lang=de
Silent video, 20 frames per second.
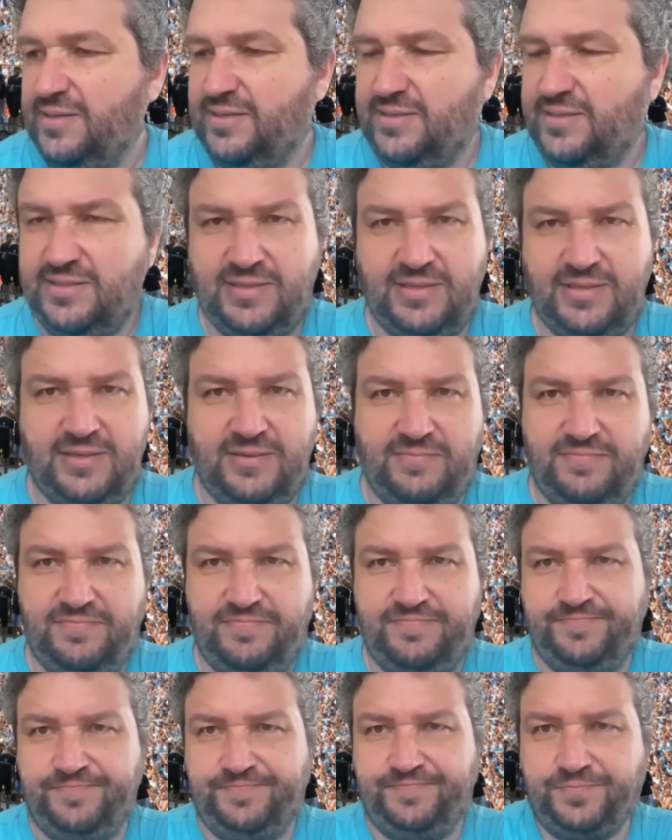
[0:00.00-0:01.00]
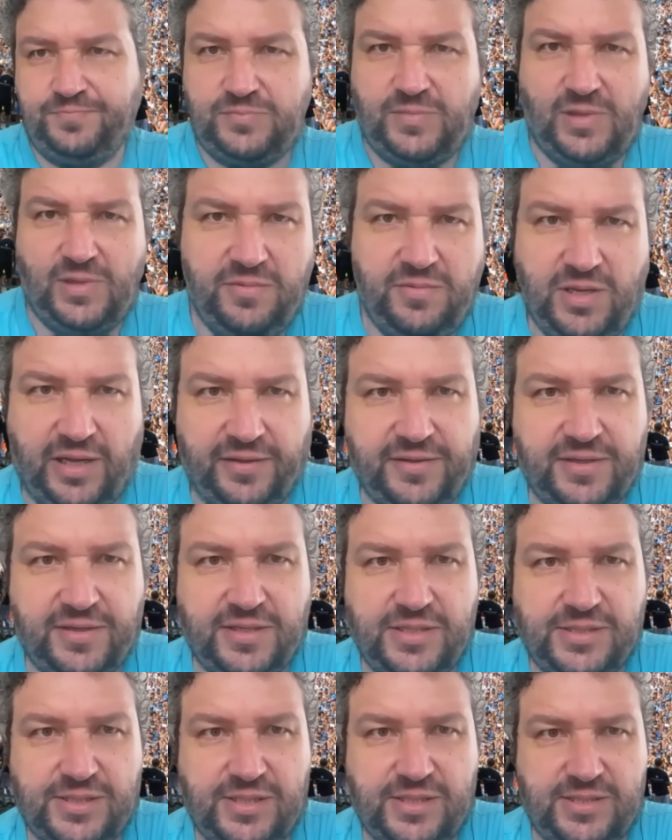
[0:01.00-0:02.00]
ähm, wie andere
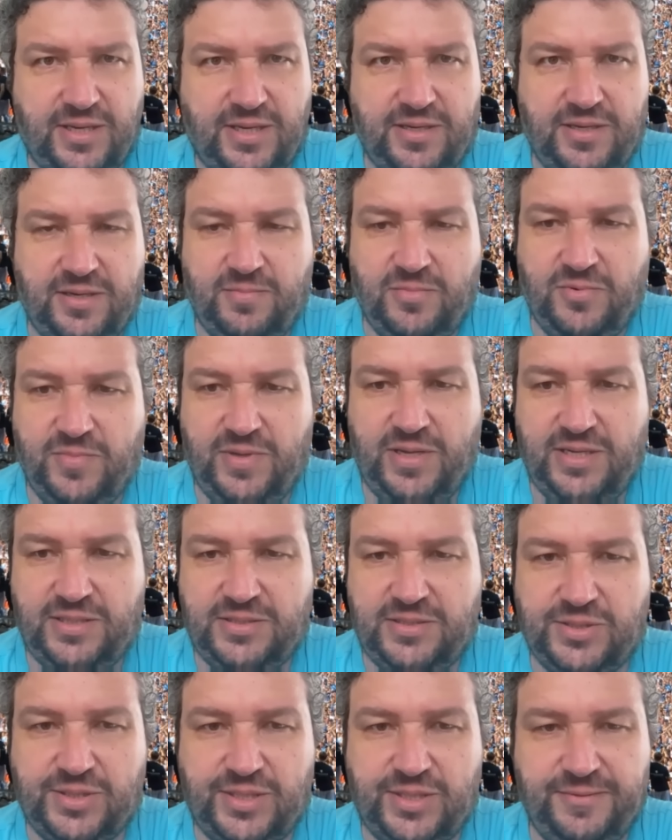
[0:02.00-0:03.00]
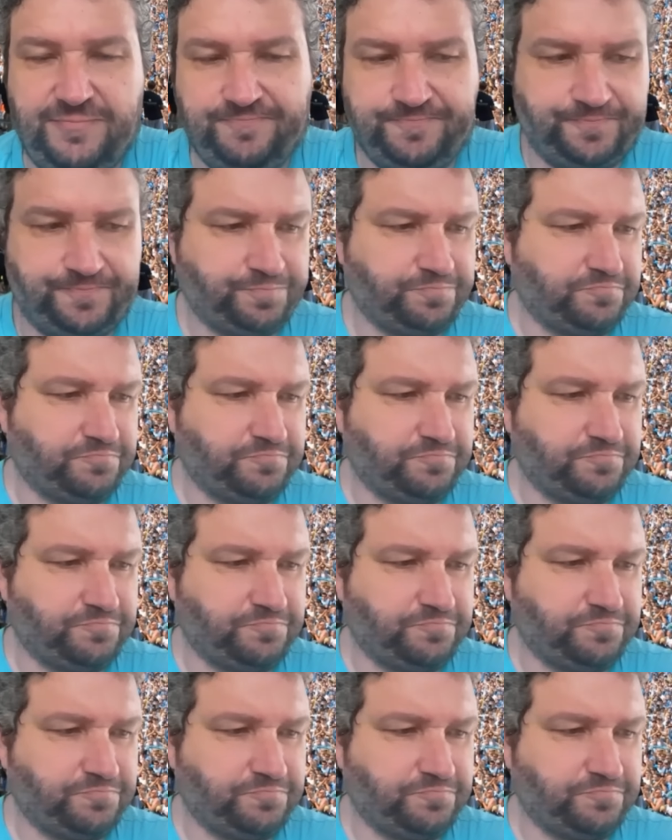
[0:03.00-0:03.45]
das getan haben, um ehrlich zu sein.